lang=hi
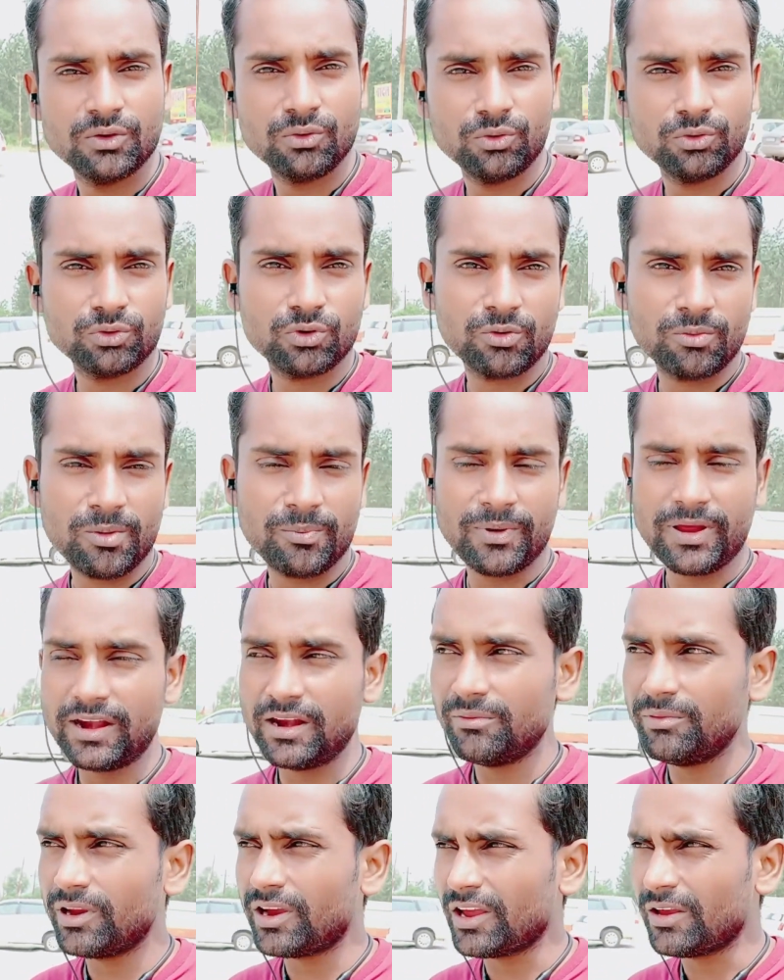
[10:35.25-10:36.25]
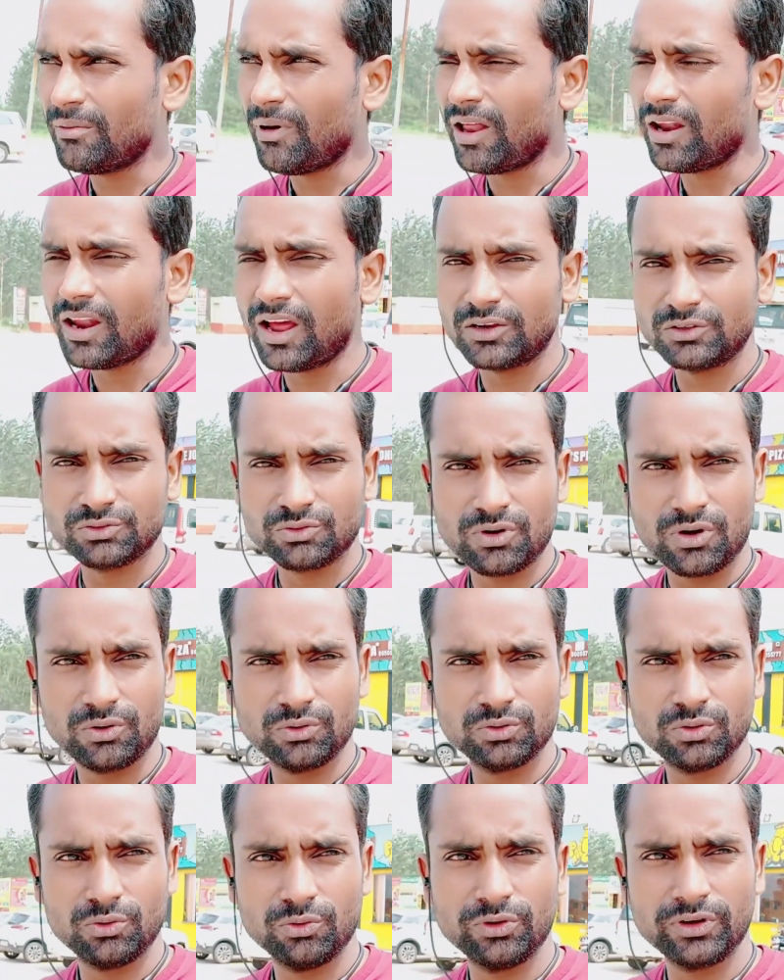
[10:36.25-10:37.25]
उनको मैं पहले भी कई बार ला चुका
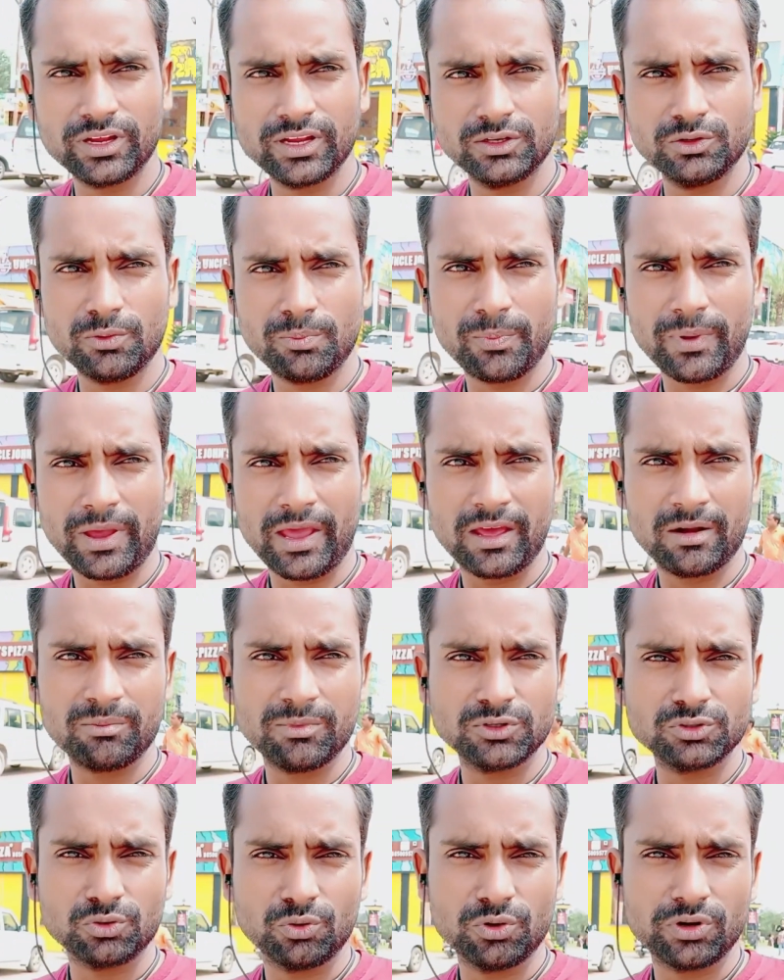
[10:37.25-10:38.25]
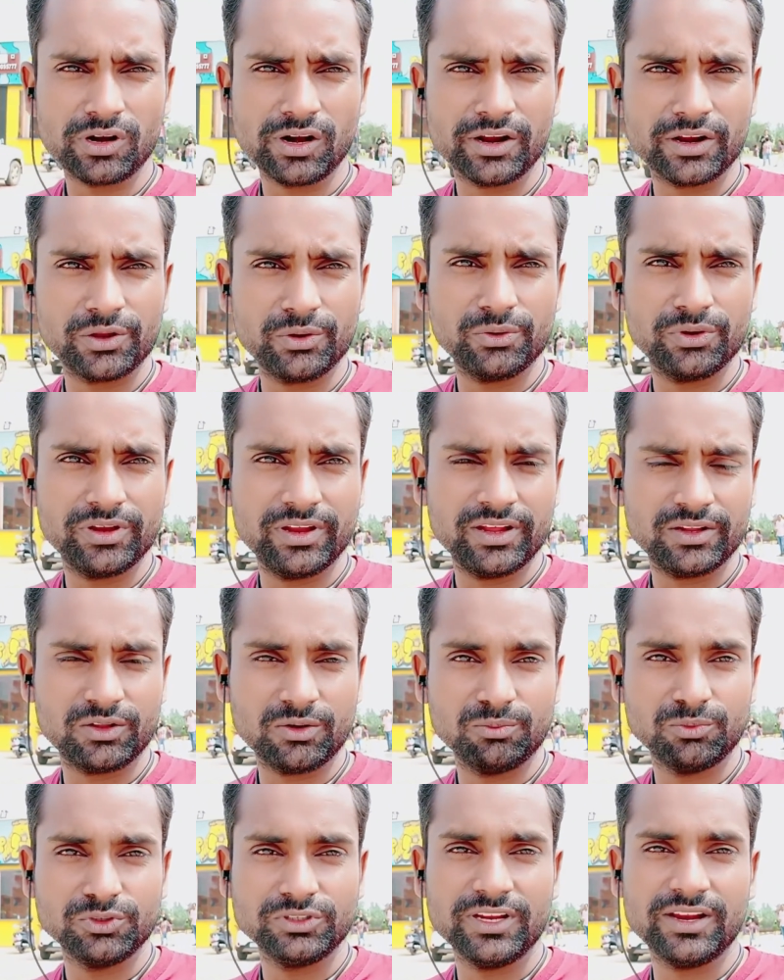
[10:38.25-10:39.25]
हूँ तो उनके जो पैर में चोट लगी हुई है तो
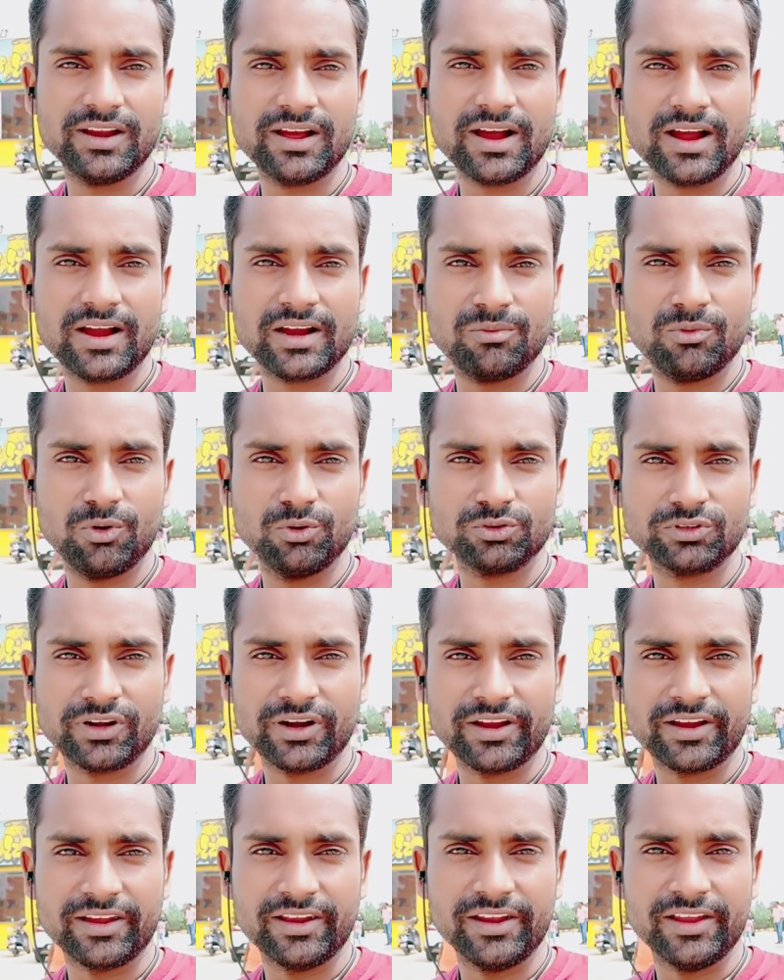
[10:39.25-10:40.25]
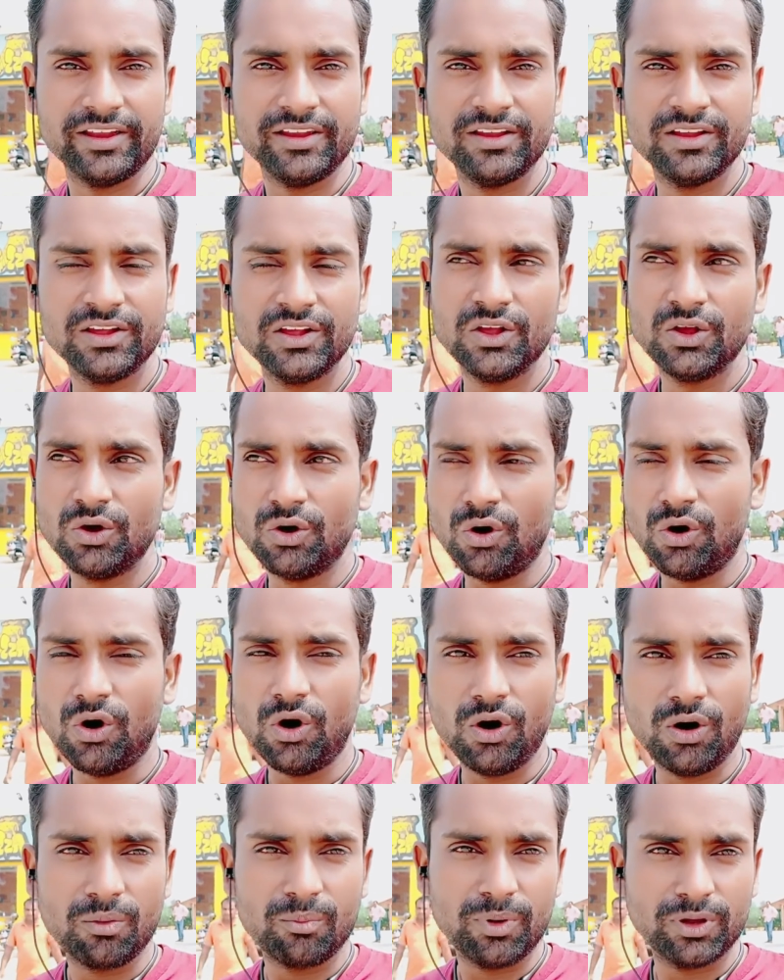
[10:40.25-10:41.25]
मुझे लगा कि वो उतरेंगे नहीं
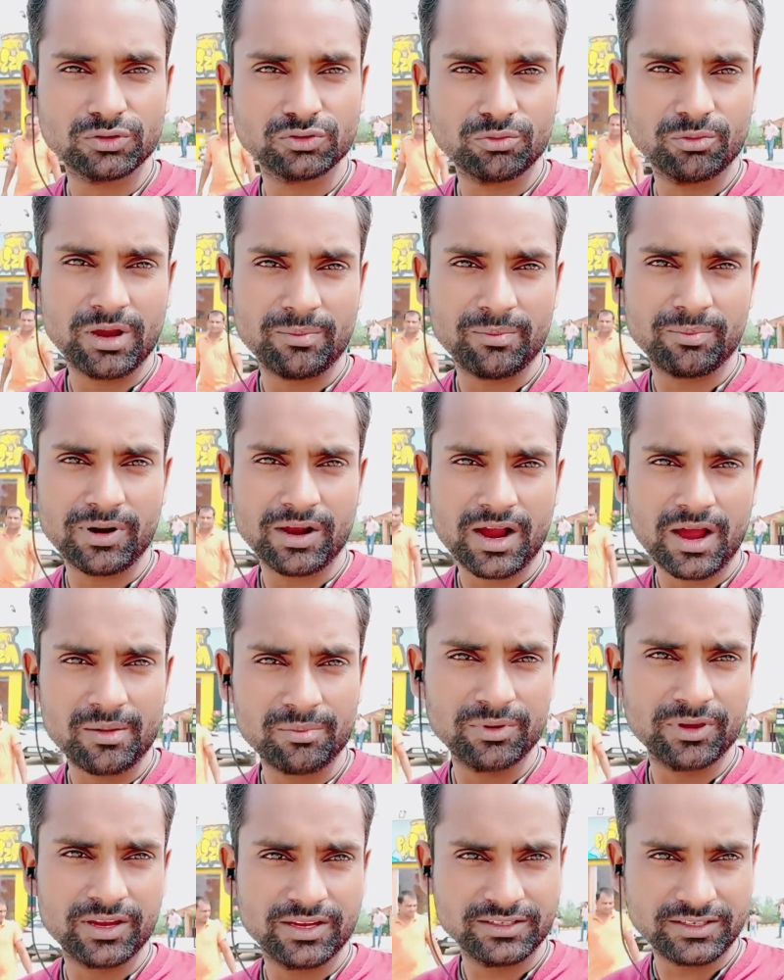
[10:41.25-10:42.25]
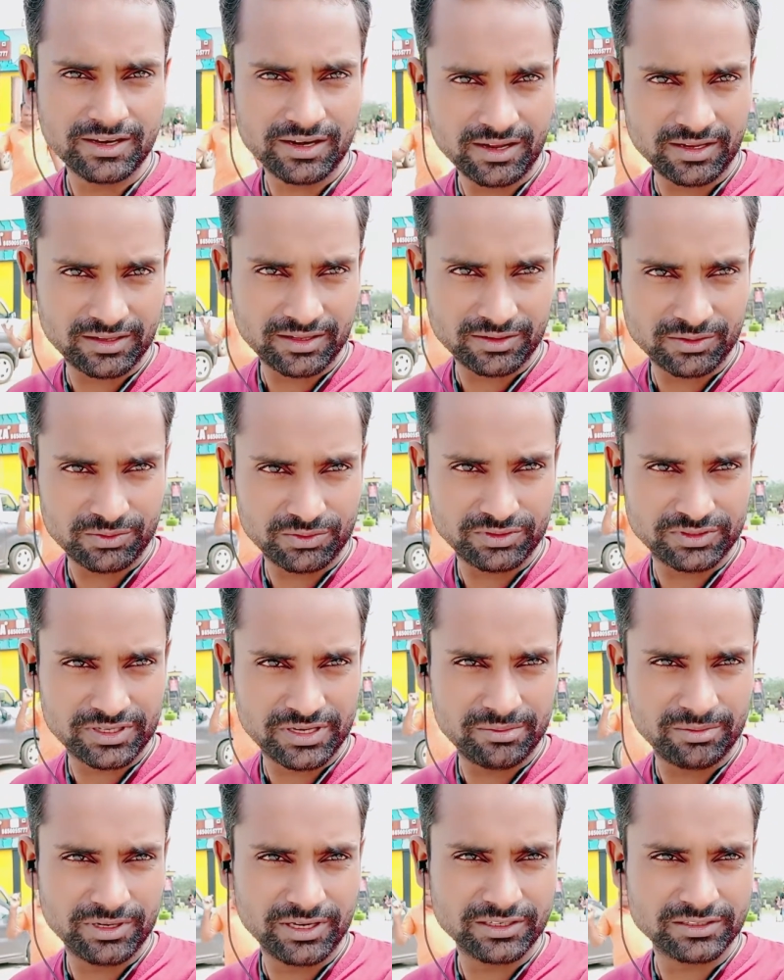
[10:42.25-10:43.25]
और मैं सुबह अपना खा पी के ही चला था तो
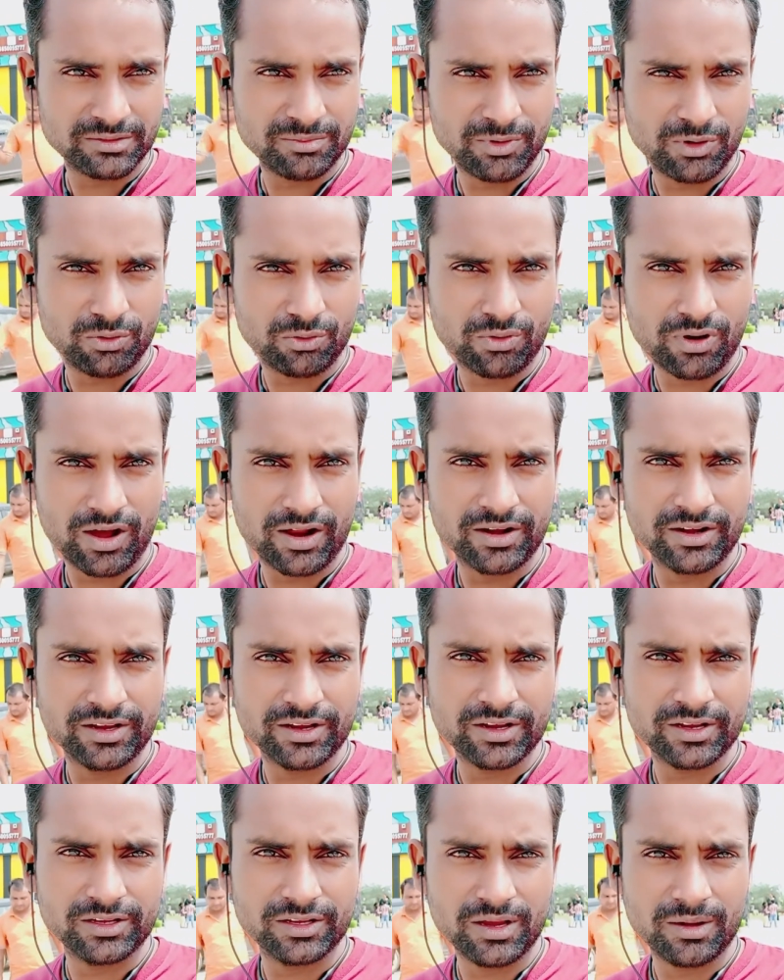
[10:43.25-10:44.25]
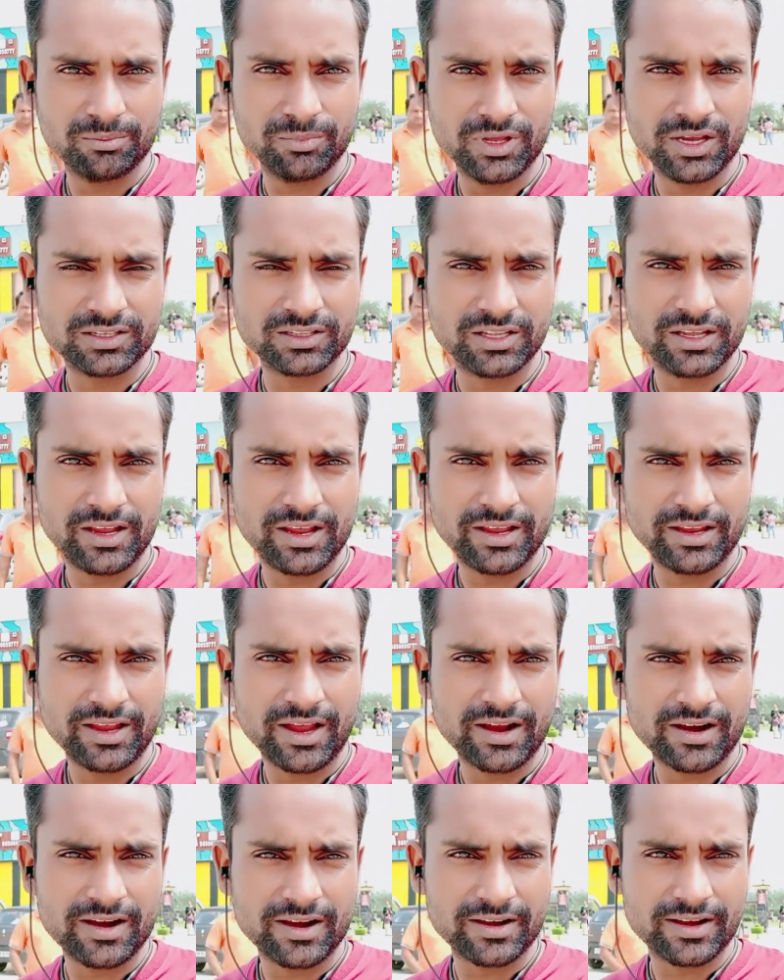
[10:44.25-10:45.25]
इसकी वजह से मैं रुका नहीं गई अब देखते हैं
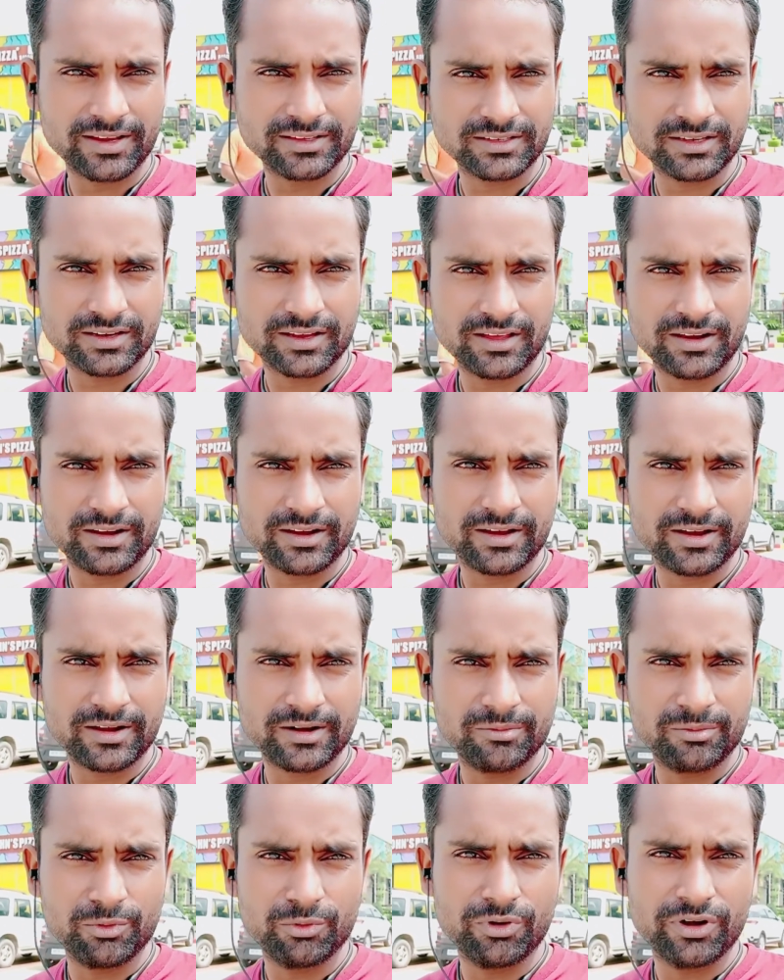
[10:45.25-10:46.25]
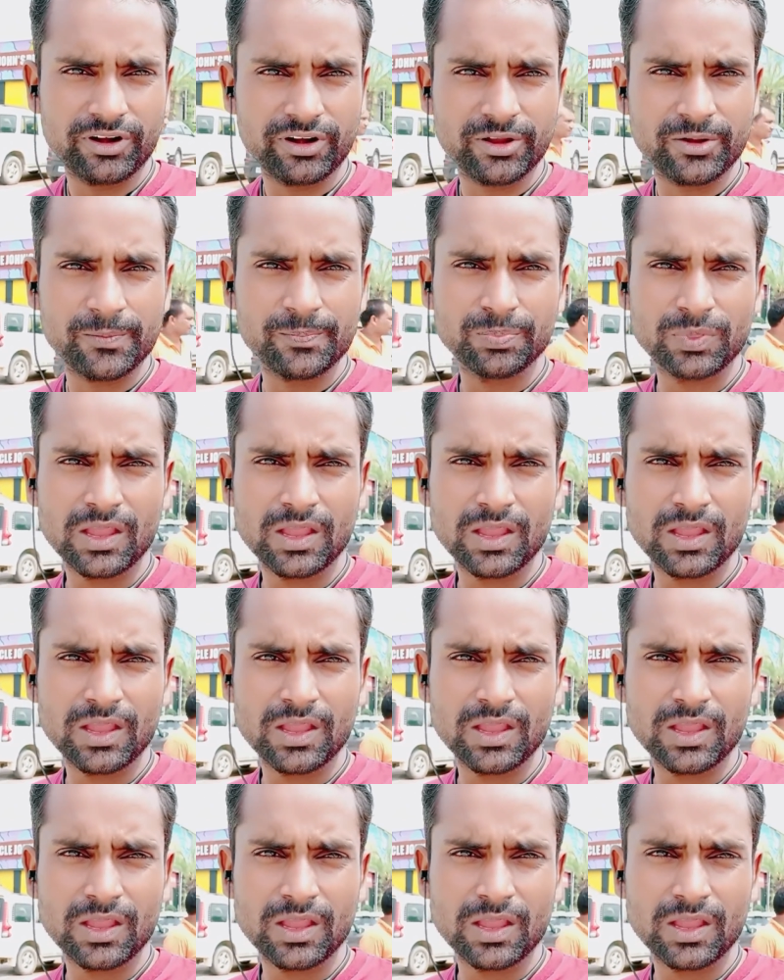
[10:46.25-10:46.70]
यहाँ का कैसा क्या रहेगा रिव्यू रेटिंग